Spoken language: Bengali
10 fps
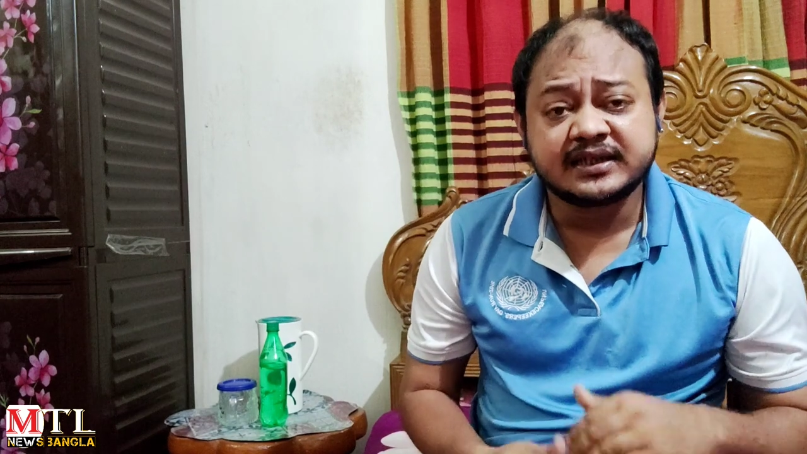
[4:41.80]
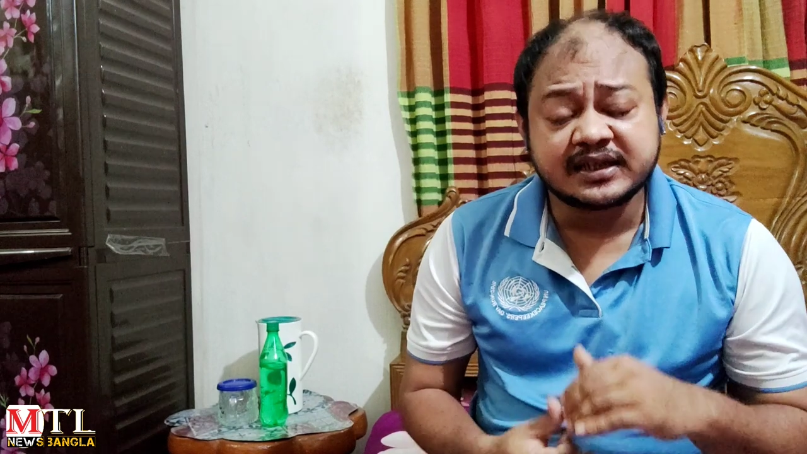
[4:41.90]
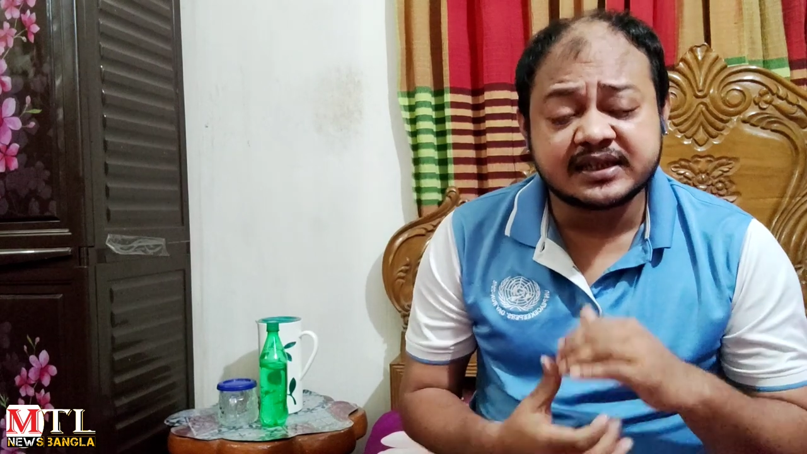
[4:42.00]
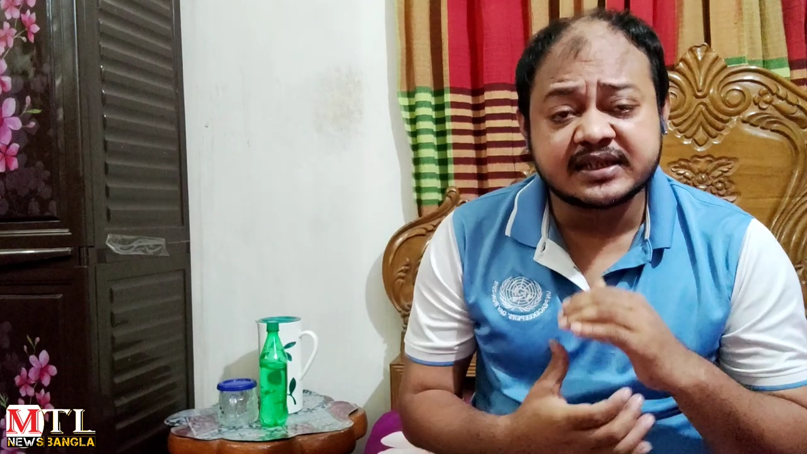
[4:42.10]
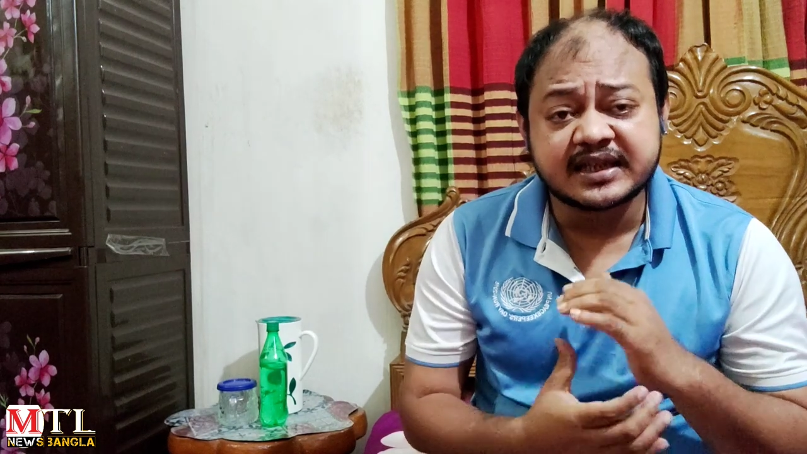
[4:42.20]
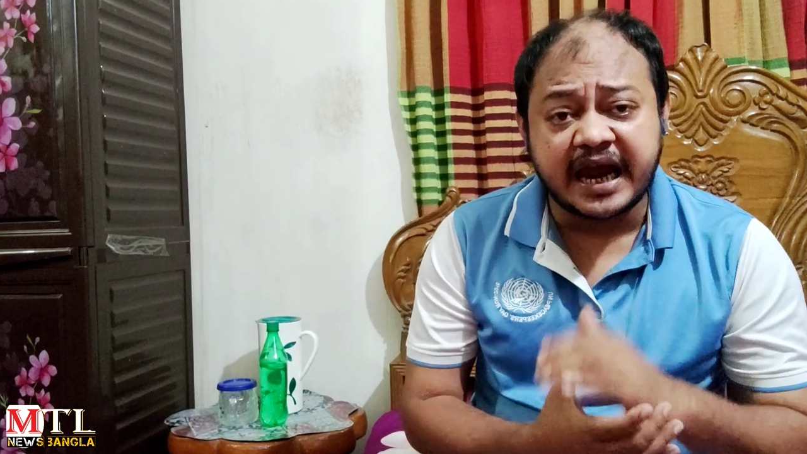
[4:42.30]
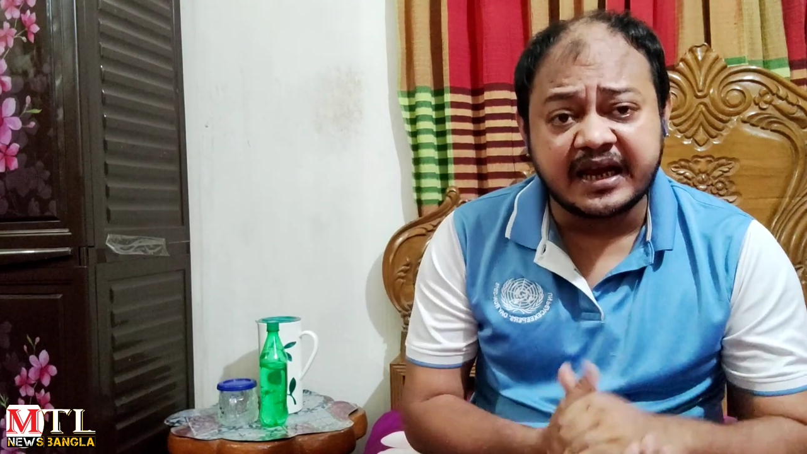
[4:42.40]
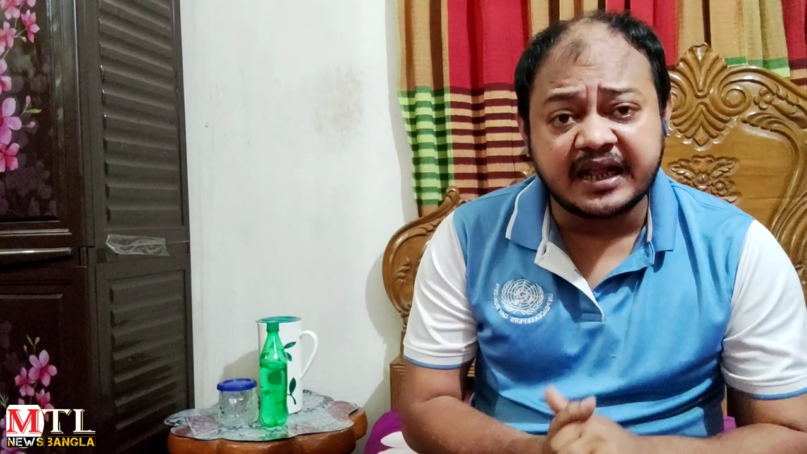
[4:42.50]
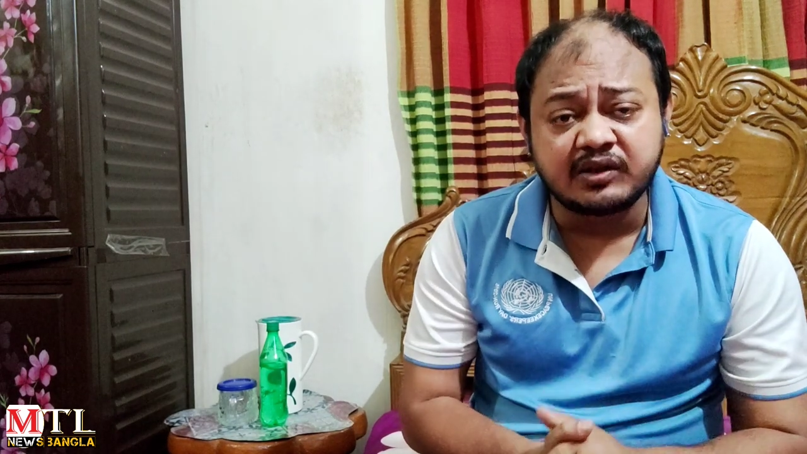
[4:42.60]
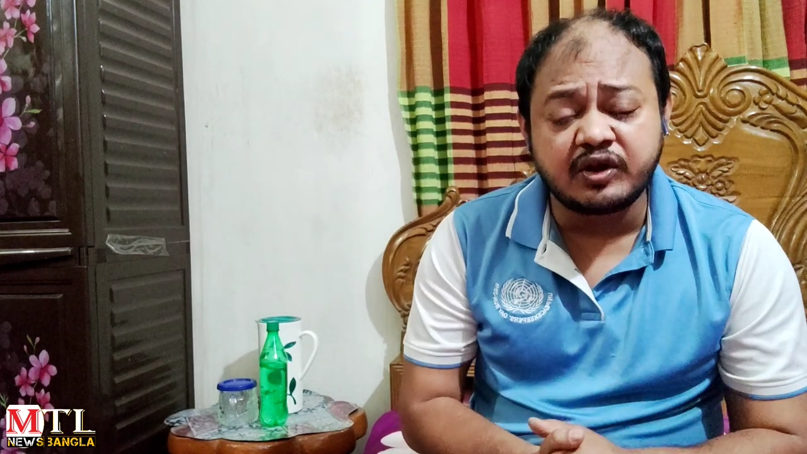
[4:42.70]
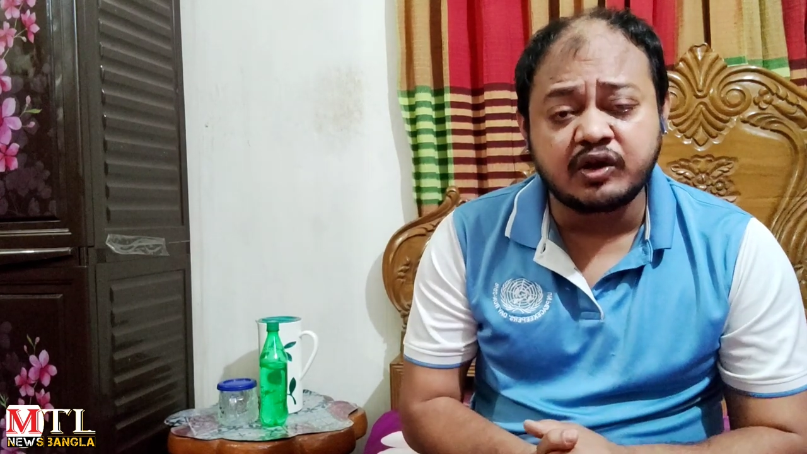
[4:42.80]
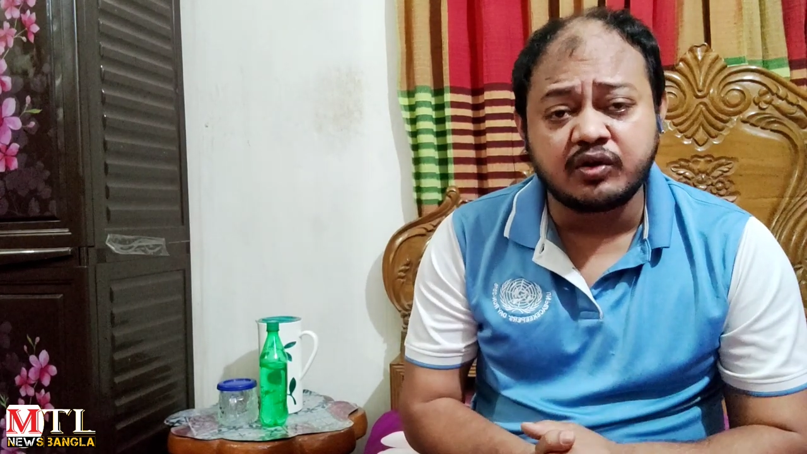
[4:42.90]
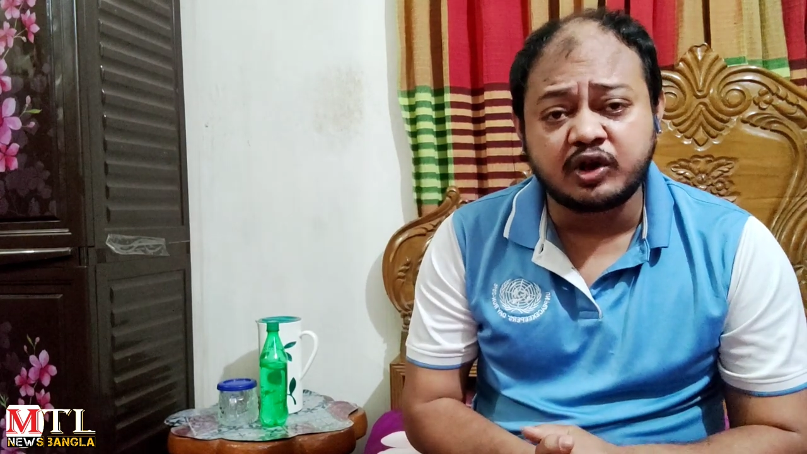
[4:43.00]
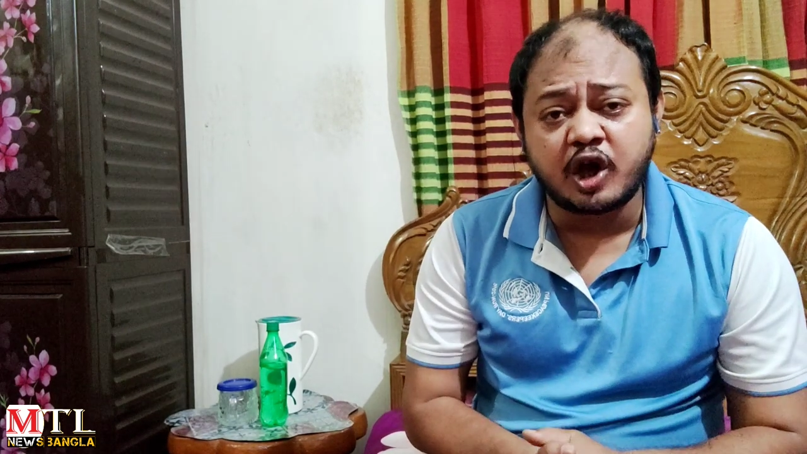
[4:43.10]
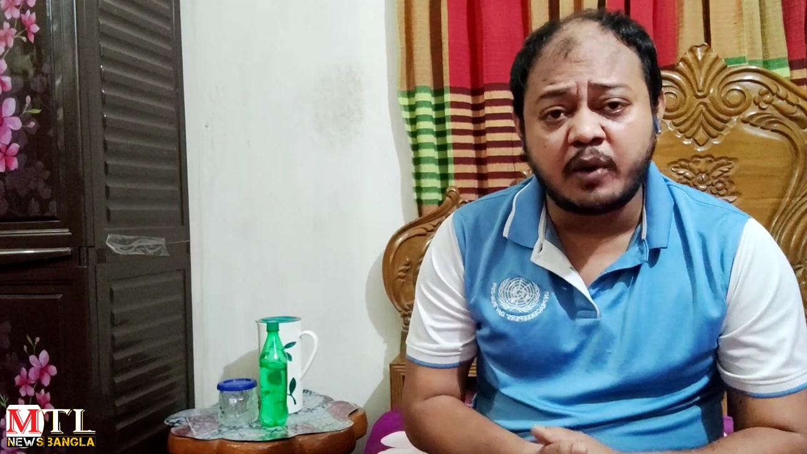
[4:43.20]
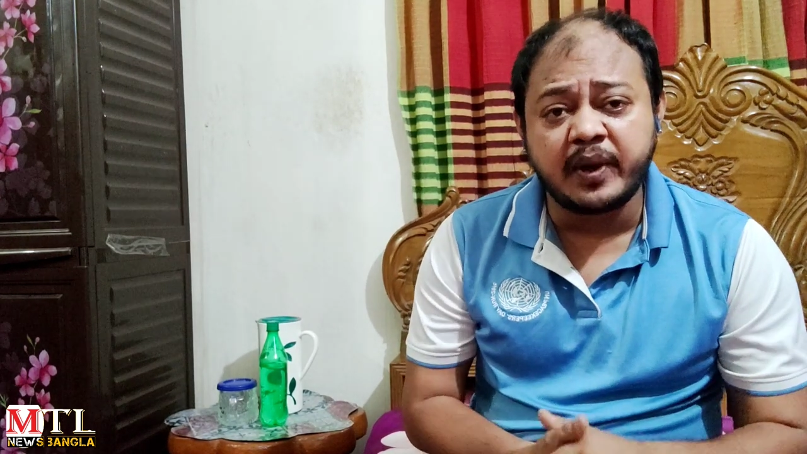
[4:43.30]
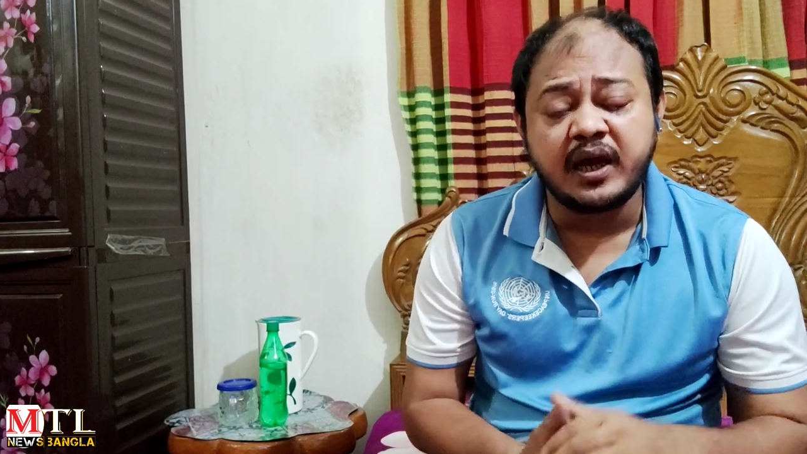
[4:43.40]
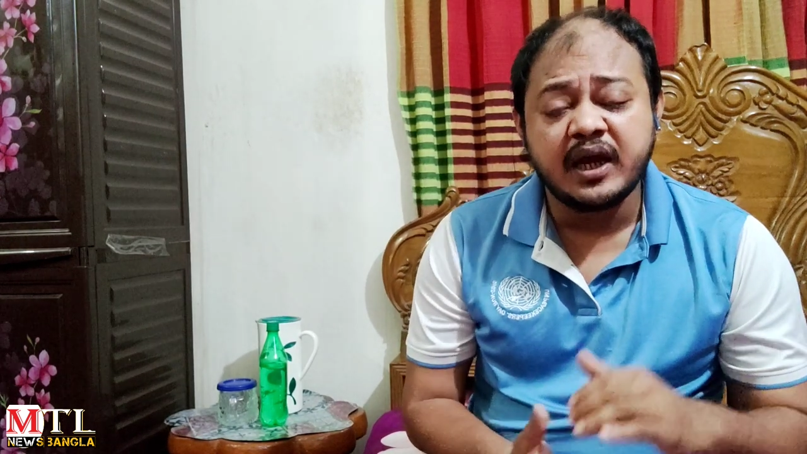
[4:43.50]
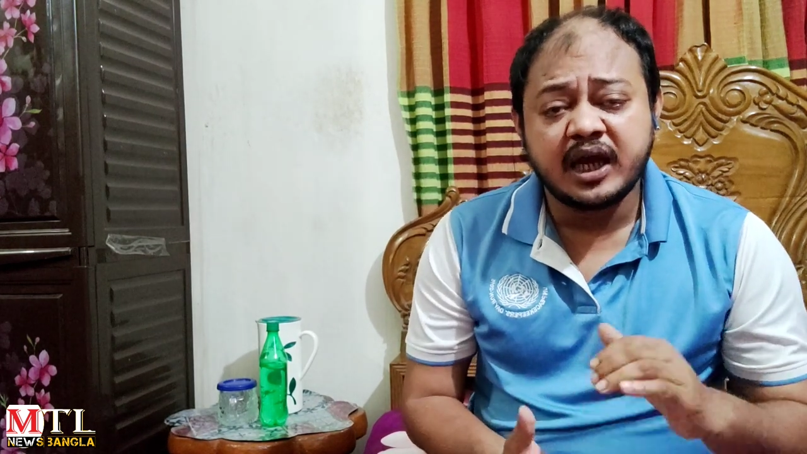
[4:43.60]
একটি স্ক্যান্ডাল তৈরি করতে হবে